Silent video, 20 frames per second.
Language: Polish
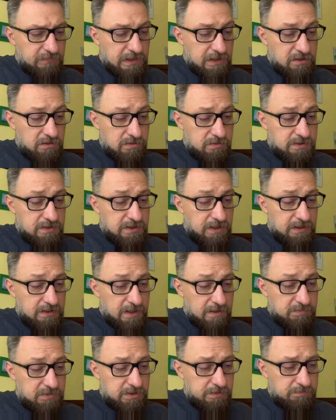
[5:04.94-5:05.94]

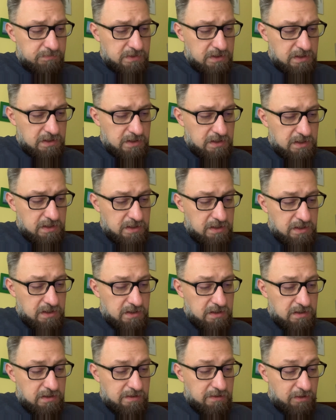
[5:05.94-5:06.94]
Rosjanami.
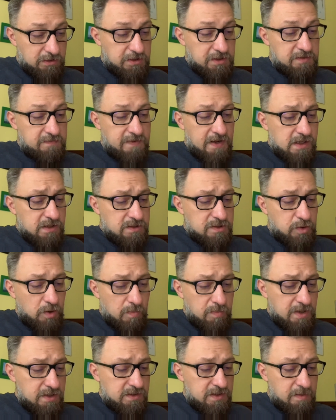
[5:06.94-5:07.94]
Ogrywając
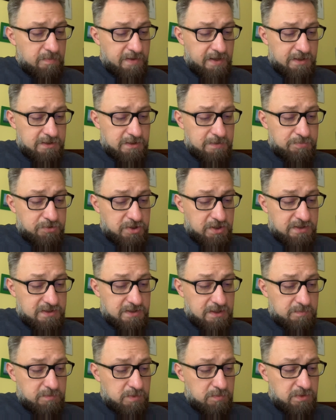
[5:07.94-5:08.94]
komedię bardziej przed
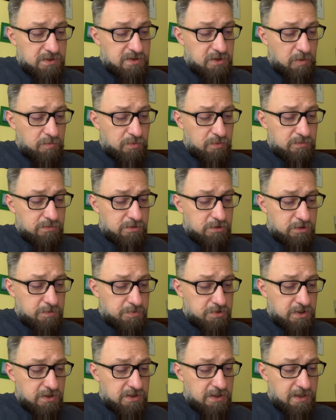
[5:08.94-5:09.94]
samimi sobą niż
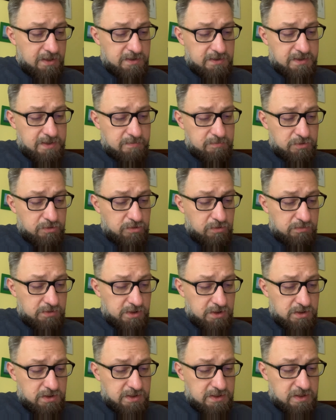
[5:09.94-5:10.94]
przed jeńcem,
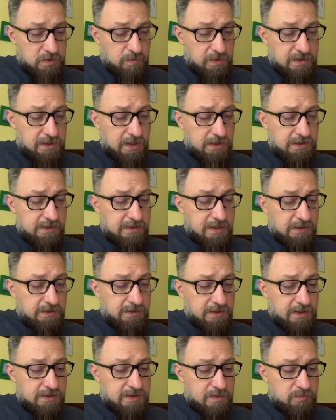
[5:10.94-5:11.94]
żołnierze składali
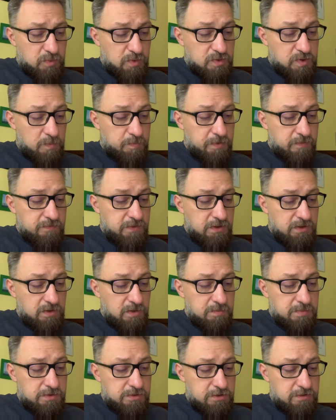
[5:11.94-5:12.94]
daninę temu, co powinno
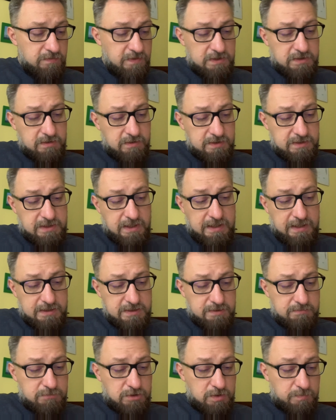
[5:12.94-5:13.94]
być, wiedząc
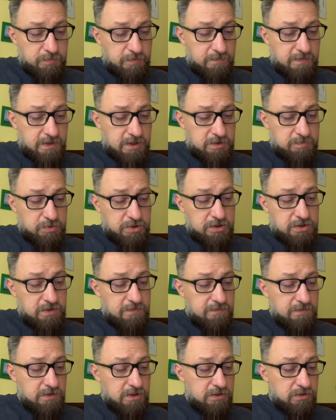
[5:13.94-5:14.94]
zarazem, że po wręcz
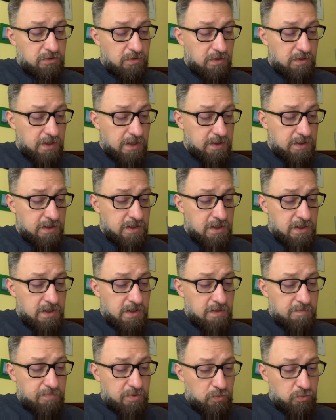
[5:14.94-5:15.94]
przeciwnych torach
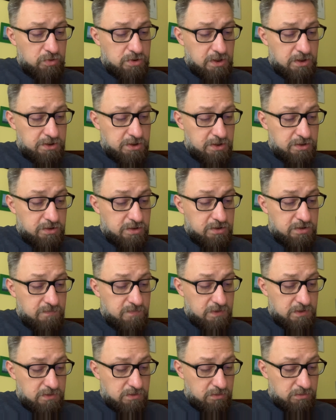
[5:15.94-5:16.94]
porusza się
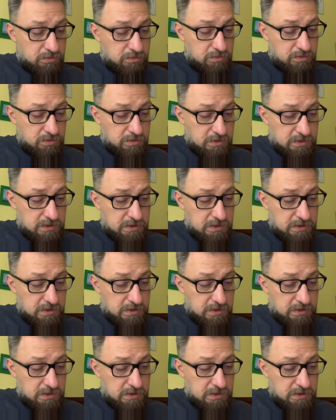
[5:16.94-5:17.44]
rzeczywistość.